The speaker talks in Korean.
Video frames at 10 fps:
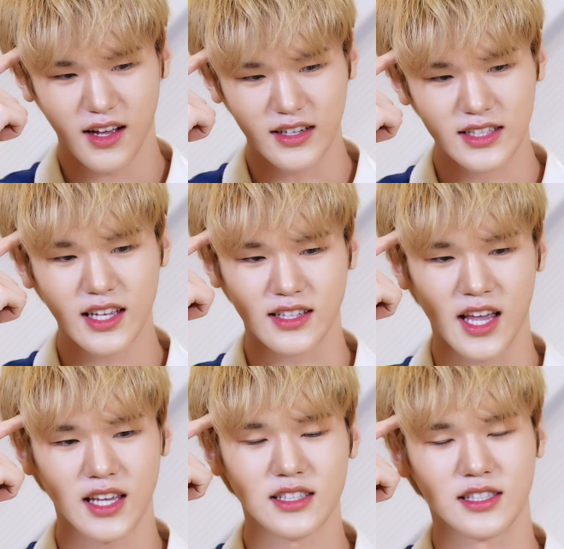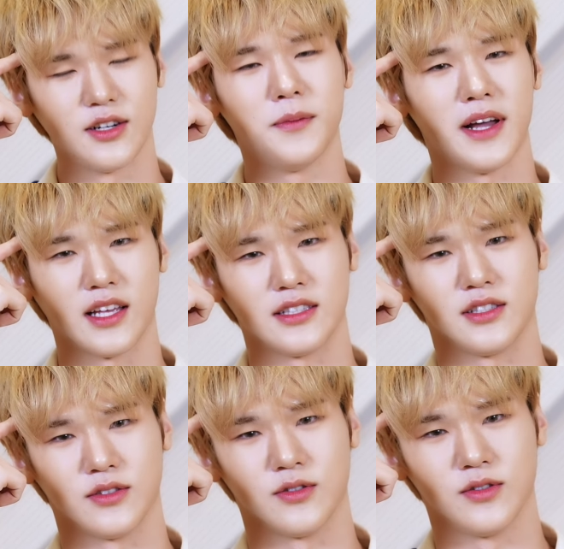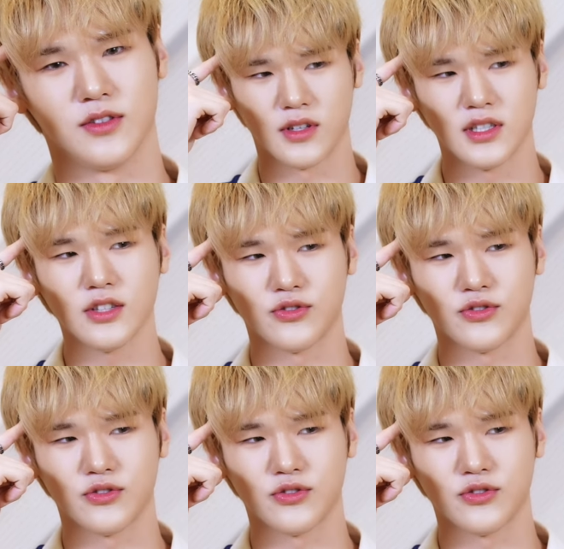일단 얘기를 들어봐야겠죠. 그게